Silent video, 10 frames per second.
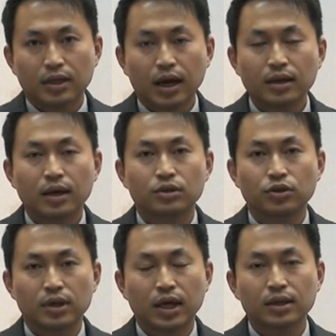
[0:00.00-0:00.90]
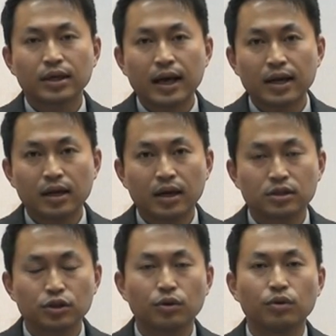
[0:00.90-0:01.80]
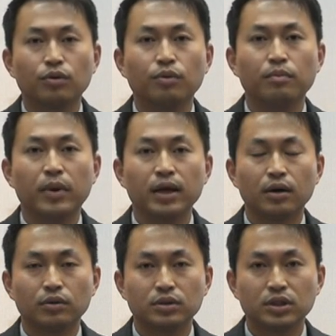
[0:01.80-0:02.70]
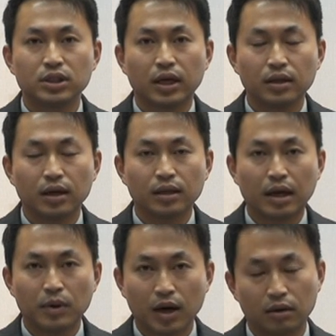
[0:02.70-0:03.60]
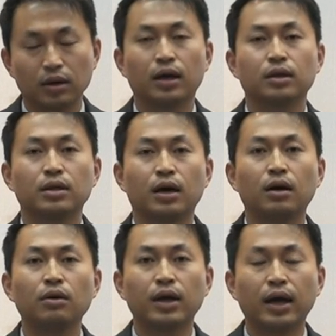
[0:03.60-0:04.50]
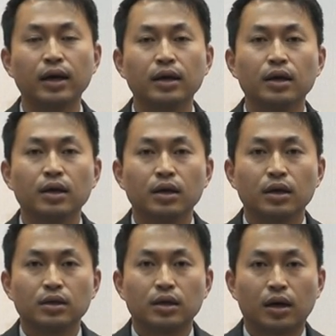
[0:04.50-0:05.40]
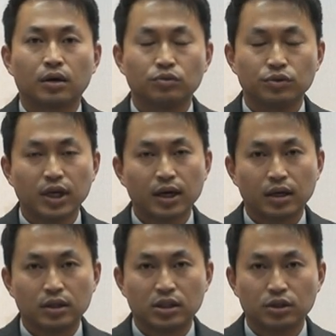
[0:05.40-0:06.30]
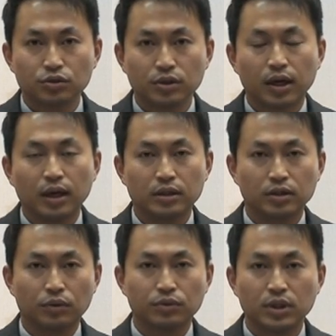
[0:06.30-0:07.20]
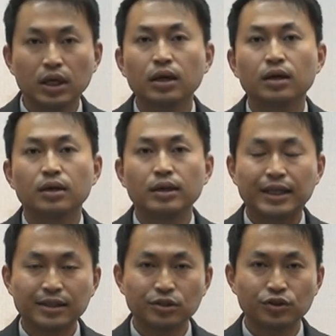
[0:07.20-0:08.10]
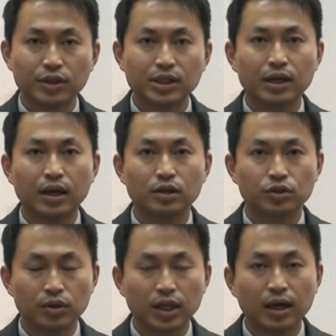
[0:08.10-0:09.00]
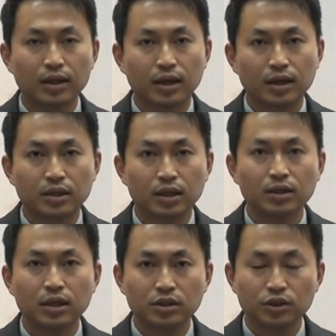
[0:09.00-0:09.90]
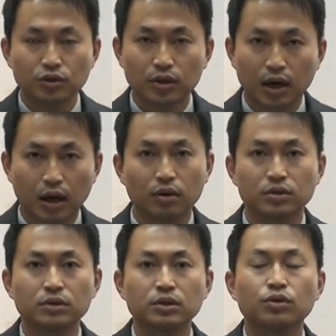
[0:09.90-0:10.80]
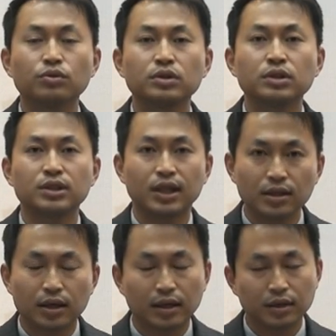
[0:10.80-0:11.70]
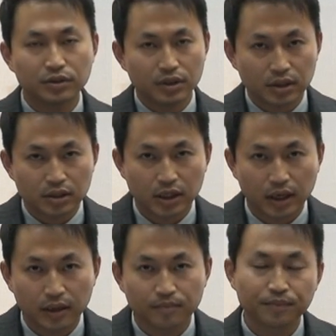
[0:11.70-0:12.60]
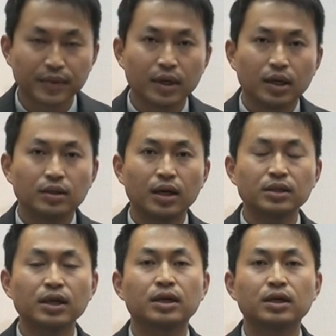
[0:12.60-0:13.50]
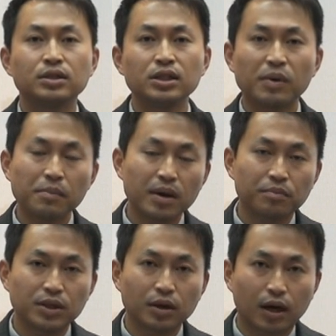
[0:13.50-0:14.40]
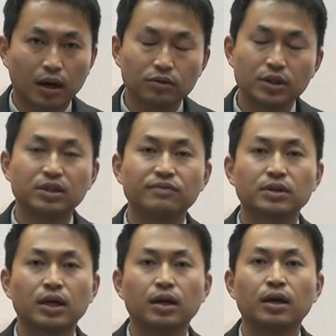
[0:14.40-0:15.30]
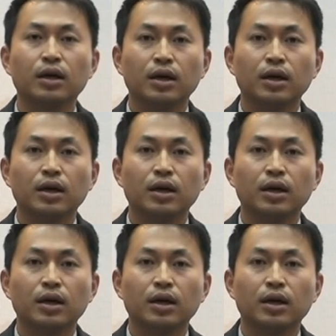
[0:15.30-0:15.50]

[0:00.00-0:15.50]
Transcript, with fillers: 它的所以它的概念呢就没有之前的那么好了。那后来，呃，股价也持续的走低，但是最近呢说它的这个业绩做得好，就是公司真的能挣钱。那在这个基本面比较好的情况下呢，